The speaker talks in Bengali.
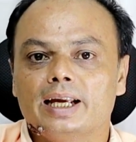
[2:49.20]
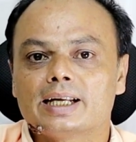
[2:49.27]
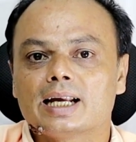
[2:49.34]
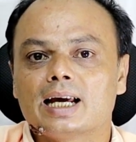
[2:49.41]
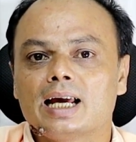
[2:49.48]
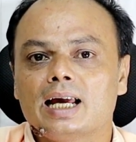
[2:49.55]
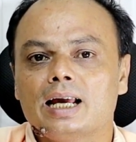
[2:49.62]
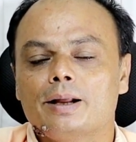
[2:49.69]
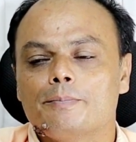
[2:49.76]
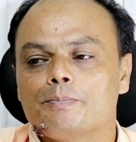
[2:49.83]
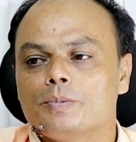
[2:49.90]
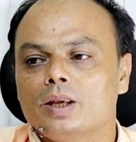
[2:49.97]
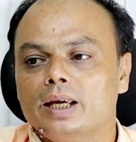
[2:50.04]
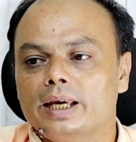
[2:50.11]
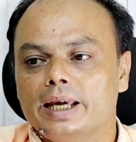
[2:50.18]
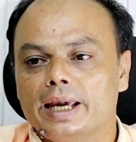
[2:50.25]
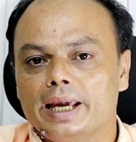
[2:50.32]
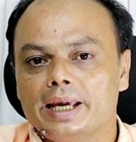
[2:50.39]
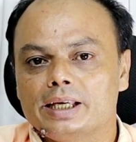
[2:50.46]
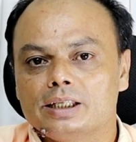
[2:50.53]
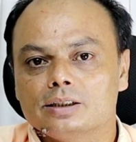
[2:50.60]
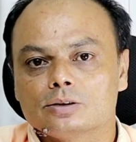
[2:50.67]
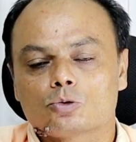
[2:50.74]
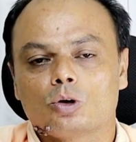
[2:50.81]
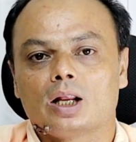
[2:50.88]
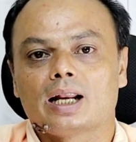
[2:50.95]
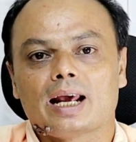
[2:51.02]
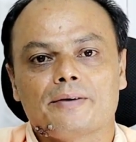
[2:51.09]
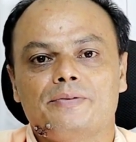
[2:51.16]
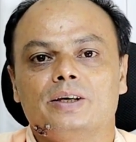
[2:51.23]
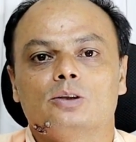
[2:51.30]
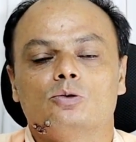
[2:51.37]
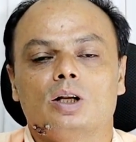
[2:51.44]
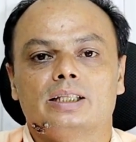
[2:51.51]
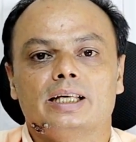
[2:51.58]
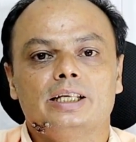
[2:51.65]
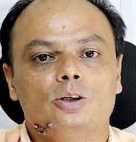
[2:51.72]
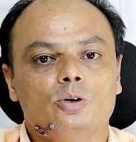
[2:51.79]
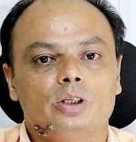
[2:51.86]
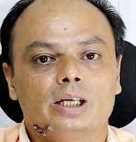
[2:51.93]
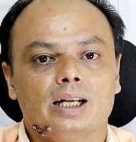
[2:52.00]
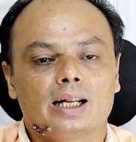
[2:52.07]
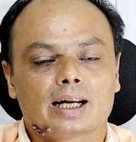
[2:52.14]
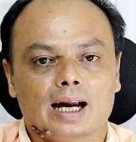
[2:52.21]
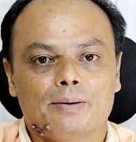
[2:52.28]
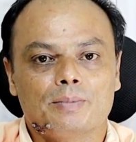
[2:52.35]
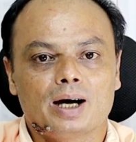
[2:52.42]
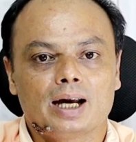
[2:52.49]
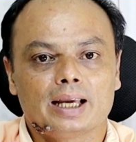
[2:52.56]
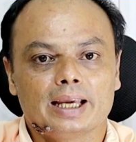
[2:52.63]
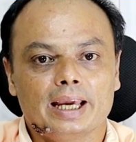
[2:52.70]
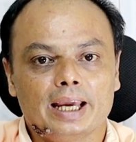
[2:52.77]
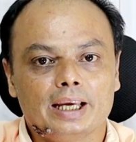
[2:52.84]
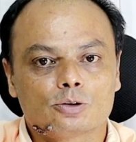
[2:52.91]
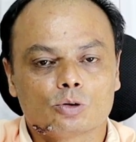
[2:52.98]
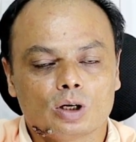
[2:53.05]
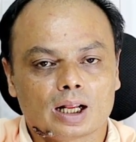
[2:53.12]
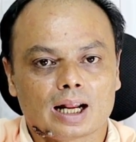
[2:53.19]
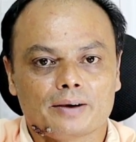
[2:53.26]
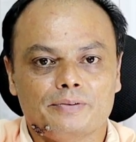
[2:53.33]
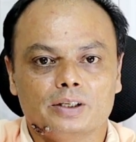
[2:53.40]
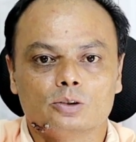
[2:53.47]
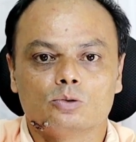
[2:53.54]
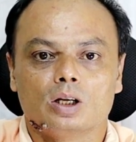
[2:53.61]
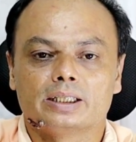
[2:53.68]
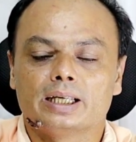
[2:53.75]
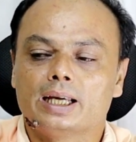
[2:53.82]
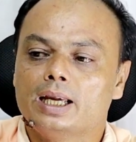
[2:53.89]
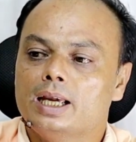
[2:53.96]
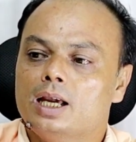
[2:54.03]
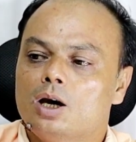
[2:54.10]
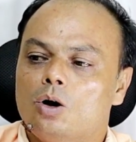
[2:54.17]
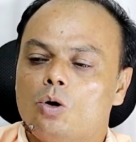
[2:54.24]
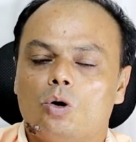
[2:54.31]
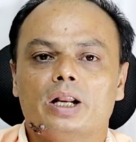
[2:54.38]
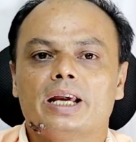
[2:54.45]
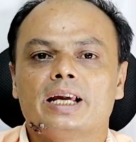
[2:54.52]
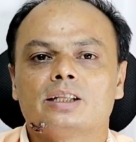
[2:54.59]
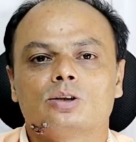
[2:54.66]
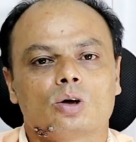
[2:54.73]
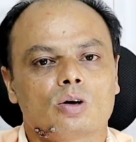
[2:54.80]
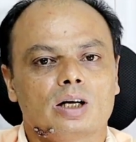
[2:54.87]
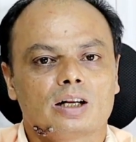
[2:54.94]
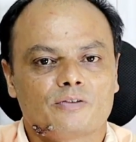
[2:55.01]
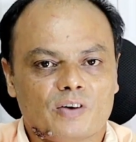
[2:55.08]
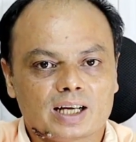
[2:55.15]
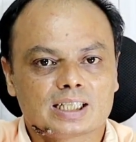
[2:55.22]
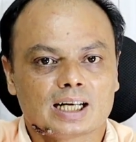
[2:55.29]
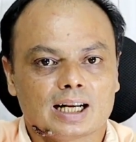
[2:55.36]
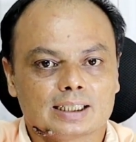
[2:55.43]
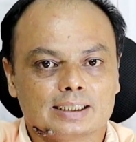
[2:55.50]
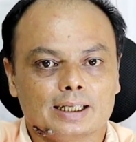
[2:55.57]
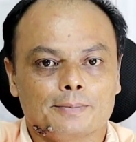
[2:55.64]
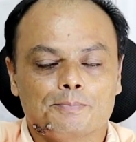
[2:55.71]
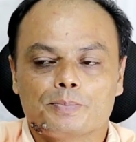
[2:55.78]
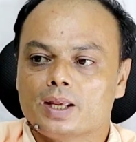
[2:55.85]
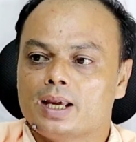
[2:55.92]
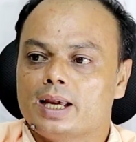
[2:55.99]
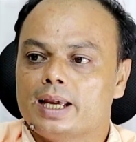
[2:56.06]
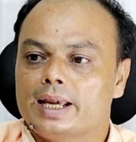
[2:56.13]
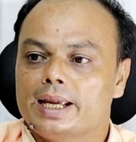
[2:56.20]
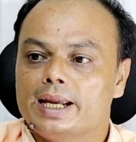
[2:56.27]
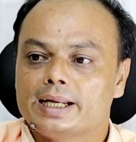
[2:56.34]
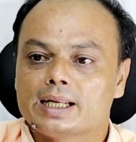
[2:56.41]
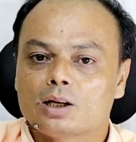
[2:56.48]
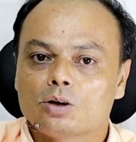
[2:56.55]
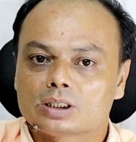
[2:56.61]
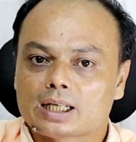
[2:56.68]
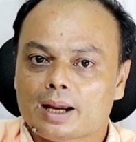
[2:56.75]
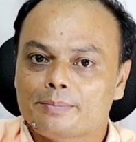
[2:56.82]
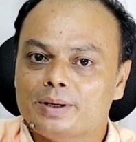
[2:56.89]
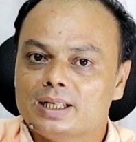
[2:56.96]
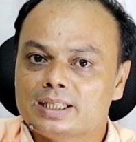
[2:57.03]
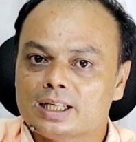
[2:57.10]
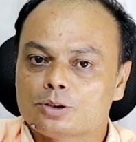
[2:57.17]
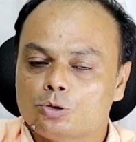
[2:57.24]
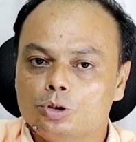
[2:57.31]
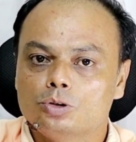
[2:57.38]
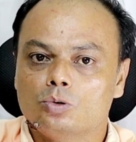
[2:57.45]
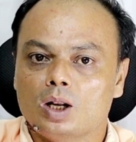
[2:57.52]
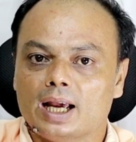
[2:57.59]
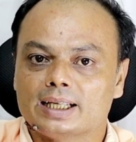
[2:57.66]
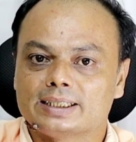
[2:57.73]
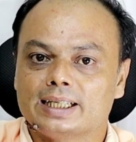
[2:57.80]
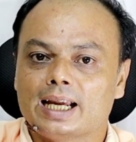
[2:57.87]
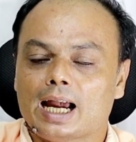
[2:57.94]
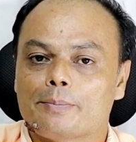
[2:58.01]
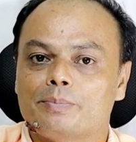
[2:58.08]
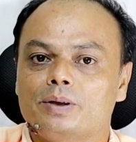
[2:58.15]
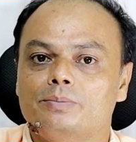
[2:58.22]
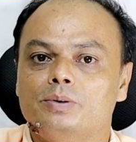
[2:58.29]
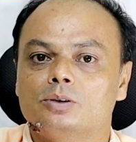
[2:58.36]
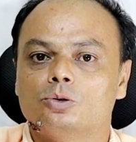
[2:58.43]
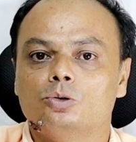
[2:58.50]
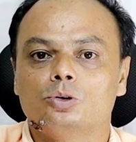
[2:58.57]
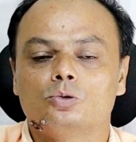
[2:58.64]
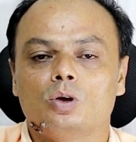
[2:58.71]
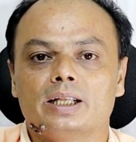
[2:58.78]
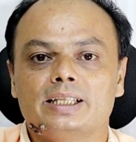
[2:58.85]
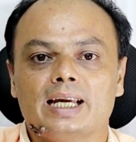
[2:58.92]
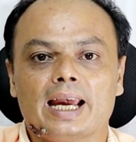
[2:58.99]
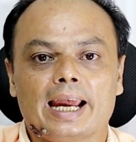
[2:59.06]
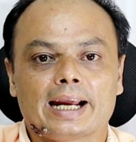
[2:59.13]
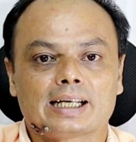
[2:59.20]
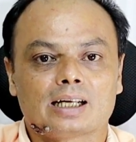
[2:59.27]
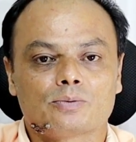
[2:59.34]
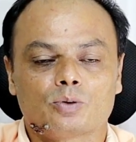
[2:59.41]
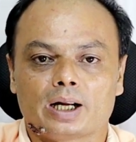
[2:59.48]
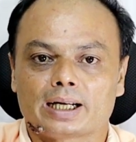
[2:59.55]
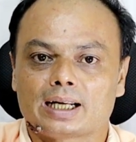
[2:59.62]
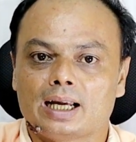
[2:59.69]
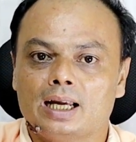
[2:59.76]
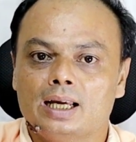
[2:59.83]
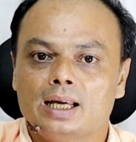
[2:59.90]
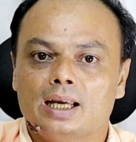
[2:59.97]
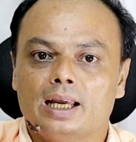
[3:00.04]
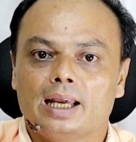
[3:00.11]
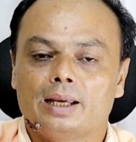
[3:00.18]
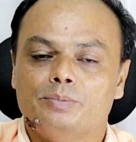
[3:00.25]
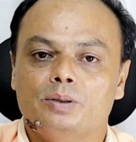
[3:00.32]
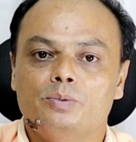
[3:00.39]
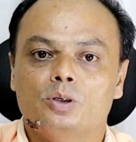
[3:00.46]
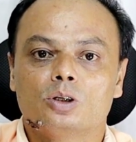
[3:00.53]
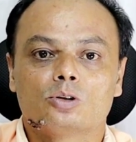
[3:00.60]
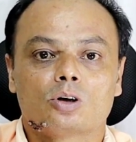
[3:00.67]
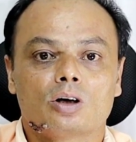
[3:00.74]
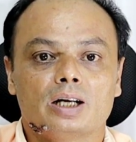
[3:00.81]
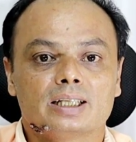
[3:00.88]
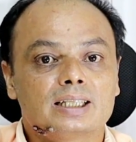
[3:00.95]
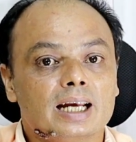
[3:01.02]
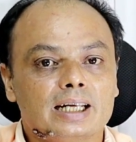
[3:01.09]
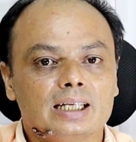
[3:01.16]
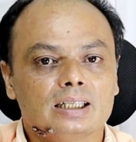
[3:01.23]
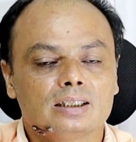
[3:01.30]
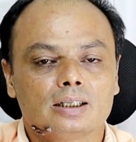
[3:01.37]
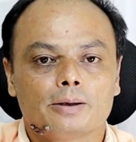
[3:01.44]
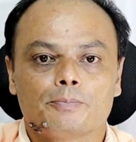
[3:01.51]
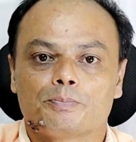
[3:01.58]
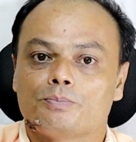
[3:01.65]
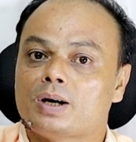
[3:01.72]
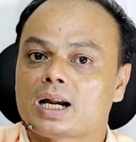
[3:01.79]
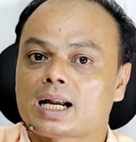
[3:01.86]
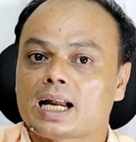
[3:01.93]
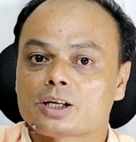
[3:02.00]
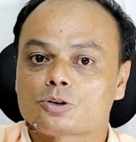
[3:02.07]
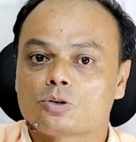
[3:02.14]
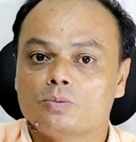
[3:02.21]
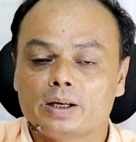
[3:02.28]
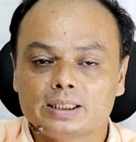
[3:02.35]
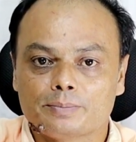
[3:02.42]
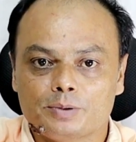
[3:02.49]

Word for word: এটা এই সোলার আইপিএসগুলোতে ইউটিএলের ঘামা এই সোলার আইপিএসগুলোতে অনেক ধরনের ফাংশান আছে এটার সামনে যে সুইচগুলো আছে আপনি সুইচগুলো দিয়ে একটার পর একটা বিভিন্ন ধরনের সেটিং বা কাস্টমাইজ